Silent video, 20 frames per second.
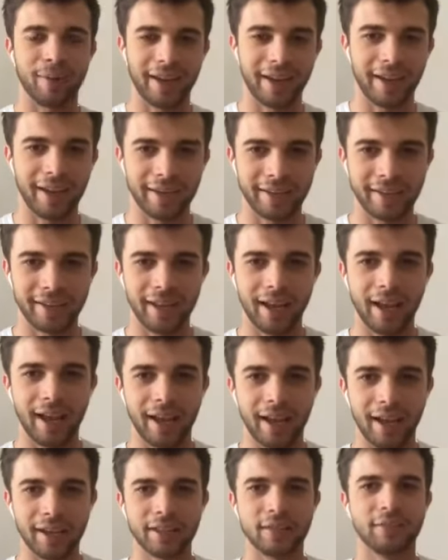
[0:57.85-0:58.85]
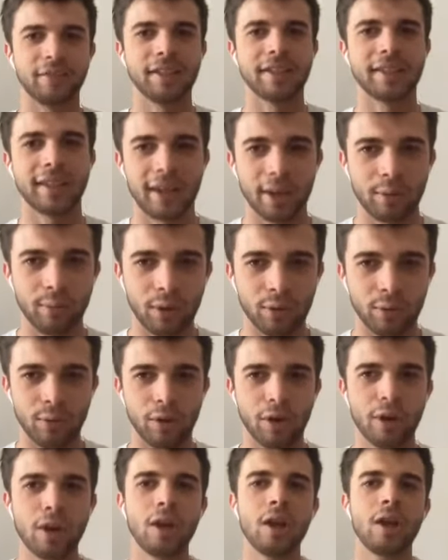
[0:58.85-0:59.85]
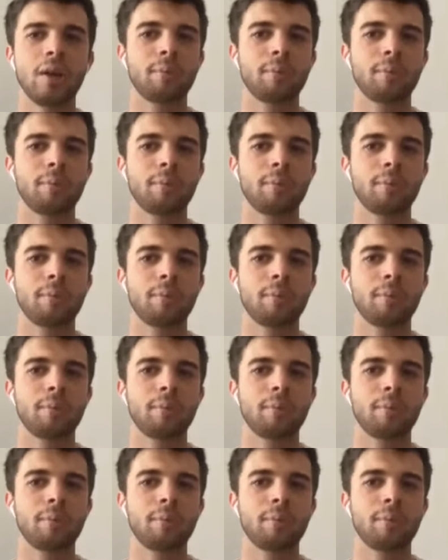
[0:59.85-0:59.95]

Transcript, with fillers: magari a, a diventare qualcuno,